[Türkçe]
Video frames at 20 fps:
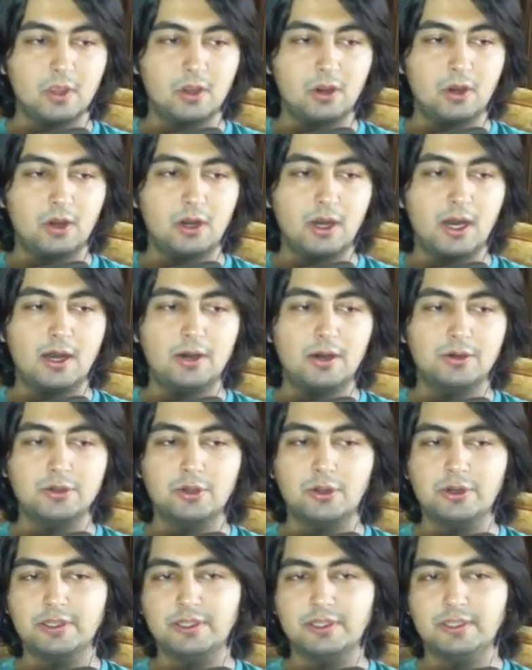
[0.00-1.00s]
O
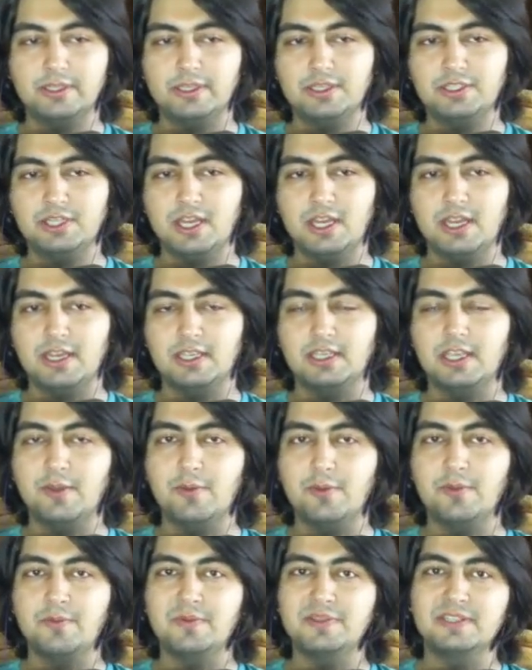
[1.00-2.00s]
Aurora dediği şey
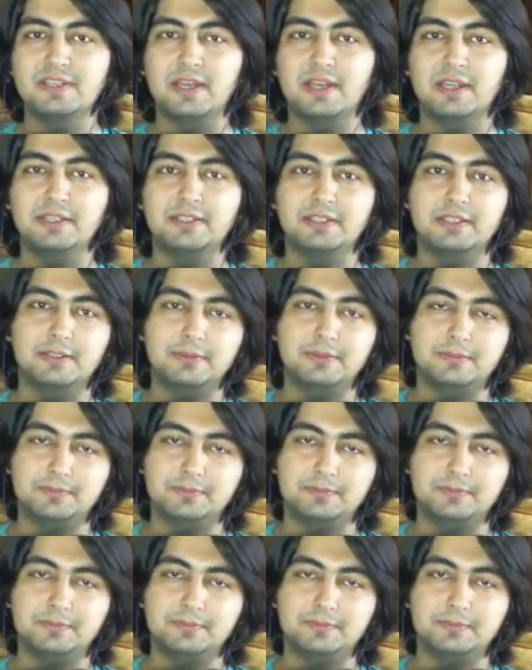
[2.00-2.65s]
gemimizin adı.